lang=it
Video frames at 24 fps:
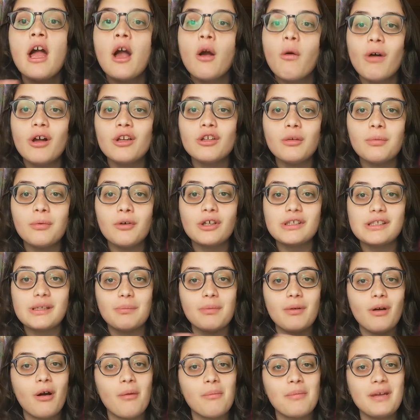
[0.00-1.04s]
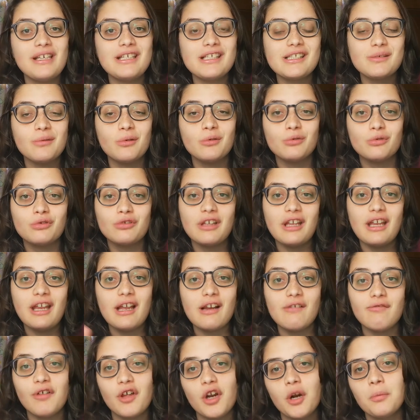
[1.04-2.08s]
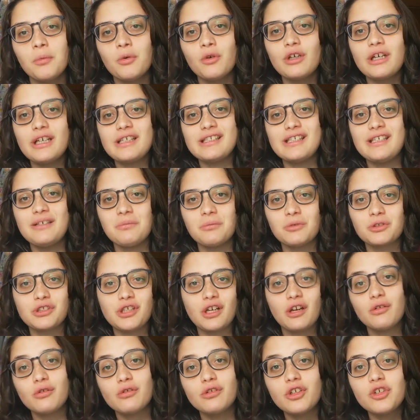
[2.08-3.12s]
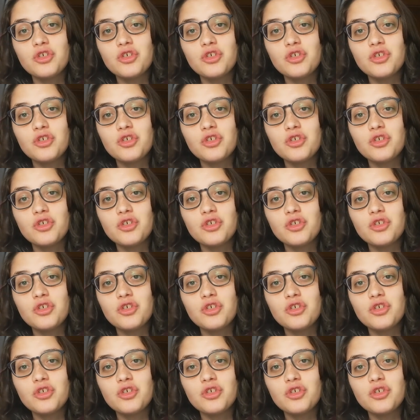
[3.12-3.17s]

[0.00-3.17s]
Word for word: quando poi sappiamo benissimo tutti che il vero amore si dimostra tutti